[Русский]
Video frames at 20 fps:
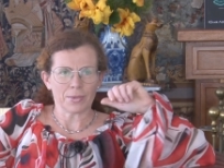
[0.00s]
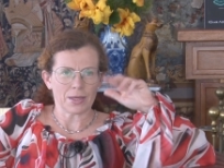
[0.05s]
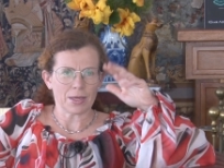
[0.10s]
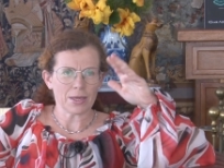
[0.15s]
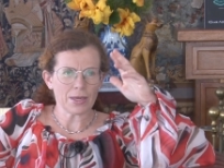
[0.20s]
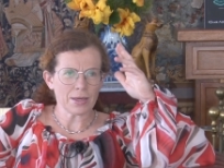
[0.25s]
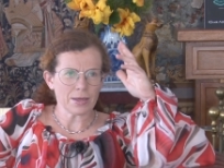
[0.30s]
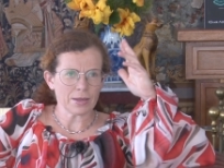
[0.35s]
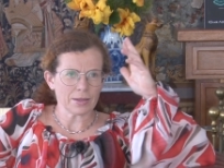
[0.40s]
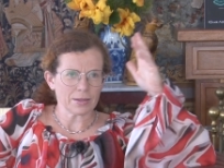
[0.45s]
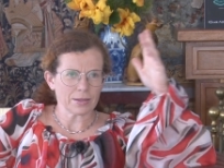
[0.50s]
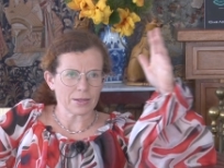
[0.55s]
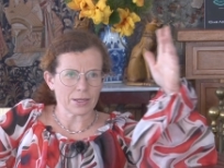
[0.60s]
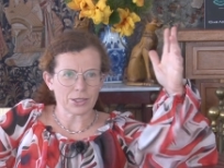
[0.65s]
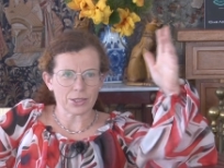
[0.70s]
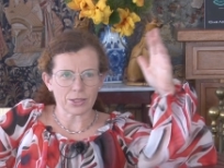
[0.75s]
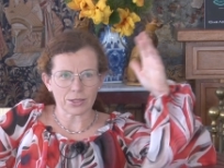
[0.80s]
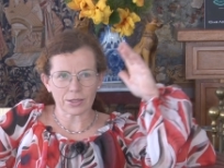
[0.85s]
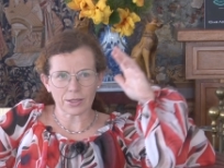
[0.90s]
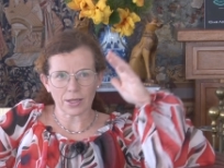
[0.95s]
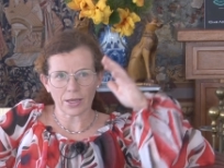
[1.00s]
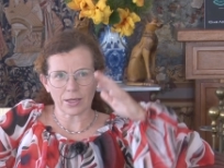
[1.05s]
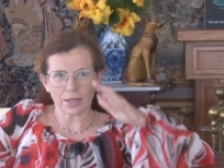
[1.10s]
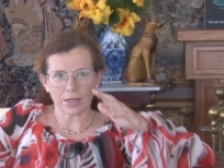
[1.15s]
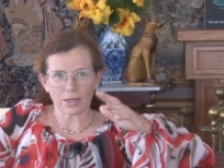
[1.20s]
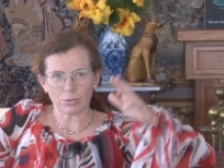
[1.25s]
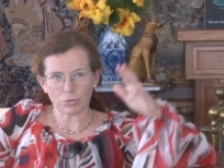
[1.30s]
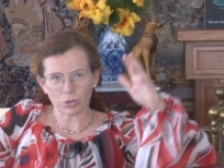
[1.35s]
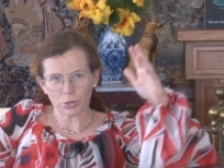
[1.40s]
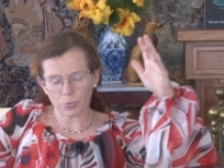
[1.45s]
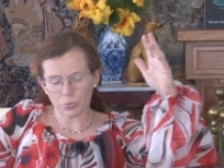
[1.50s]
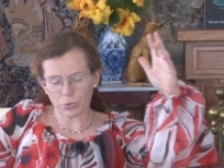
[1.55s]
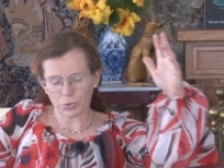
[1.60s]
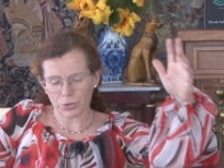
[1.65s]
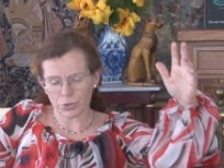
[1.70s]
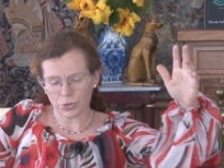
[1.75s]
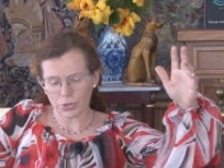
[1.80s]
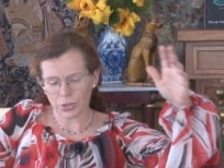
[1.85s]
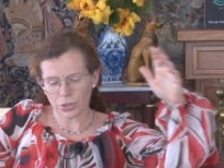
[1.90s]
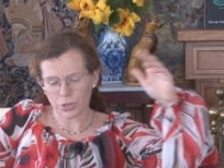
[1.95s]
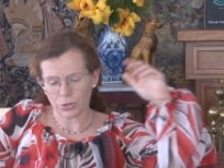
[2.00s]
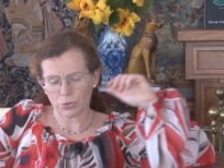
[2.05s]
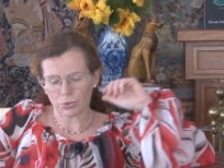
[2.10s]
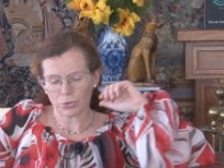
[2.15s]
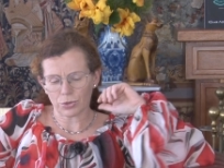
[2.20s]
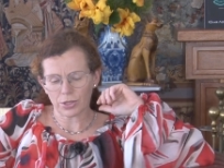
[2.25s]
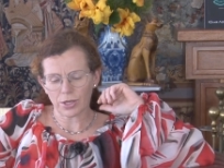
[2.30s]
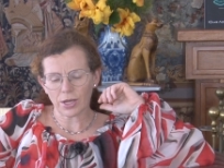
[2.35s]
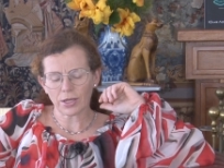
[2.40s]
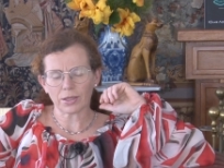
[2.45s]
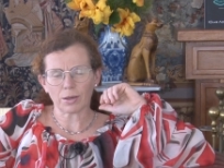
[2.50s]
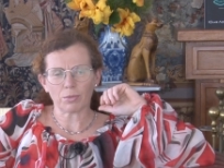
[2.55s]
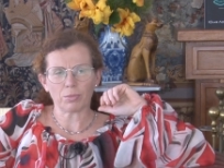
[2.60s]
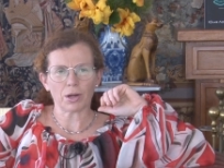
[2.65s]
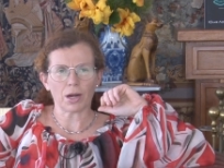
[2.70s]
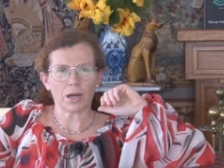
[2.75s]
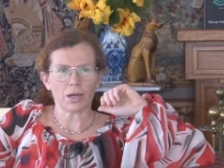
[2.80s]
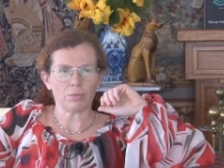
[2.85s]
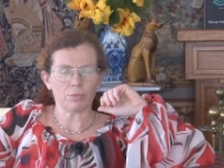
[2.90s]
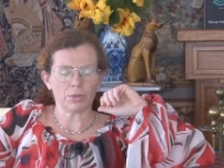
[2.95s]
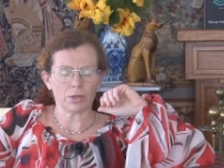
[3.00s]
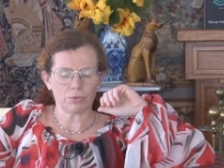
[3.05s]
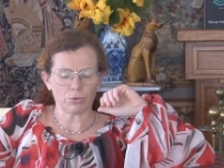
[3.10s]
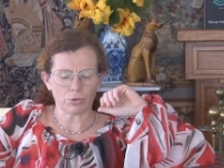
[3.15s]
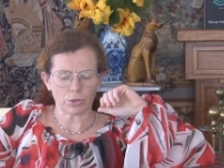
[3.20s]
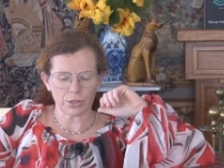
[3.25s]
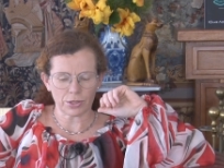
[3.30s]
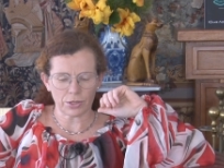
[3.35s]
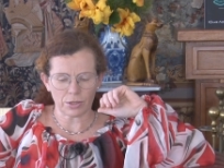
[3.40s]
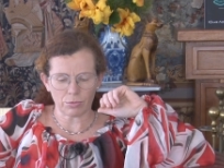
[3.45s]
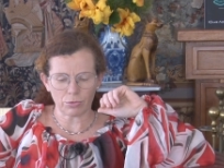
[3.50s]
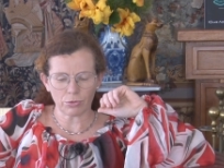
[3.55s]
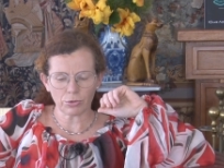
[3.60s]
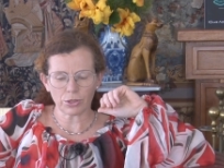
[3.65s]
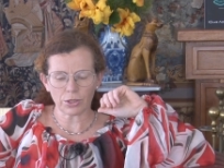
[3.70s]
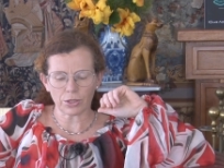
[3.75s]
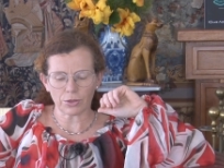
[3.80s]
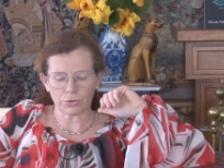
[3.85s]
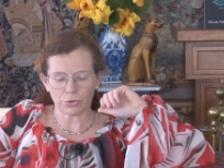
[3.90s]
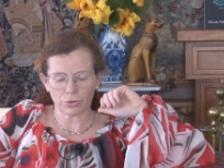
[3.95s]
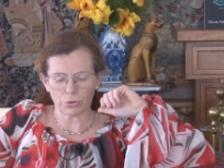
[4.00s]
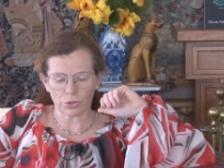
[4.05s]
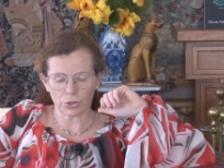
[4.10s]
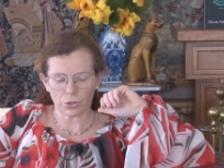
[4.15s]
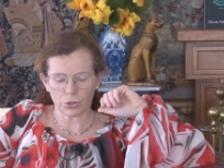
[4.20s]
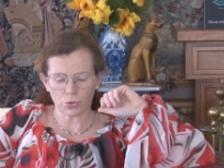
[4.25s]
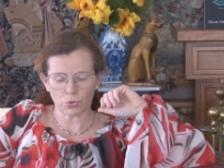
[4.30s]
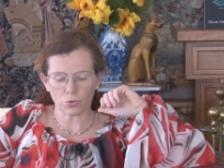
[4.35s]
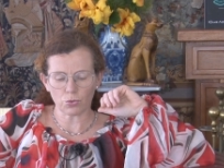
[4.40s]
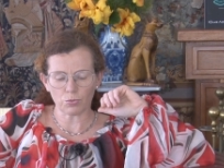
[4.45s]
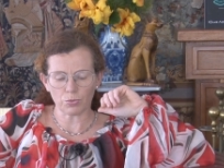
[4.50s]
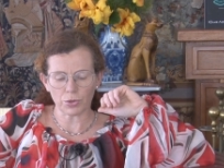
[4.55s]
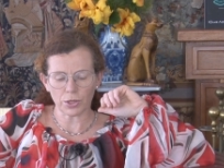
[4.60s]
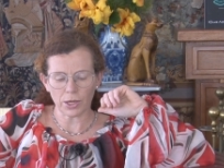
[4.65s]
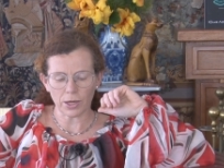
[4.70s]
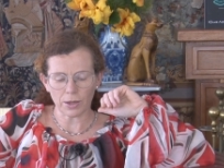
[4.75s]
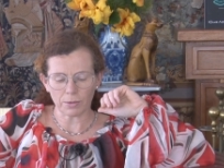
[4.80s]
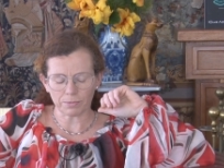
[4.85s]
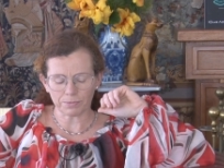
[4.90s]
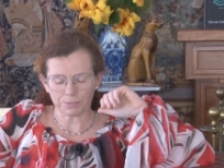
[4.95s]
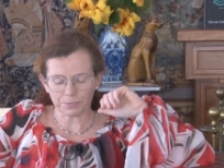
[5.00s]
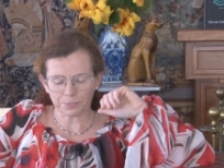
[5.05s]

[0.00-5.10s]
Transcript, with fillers: и, значит, какие-нибудь путинские друзья отобрали бы его разработки и все это загубили.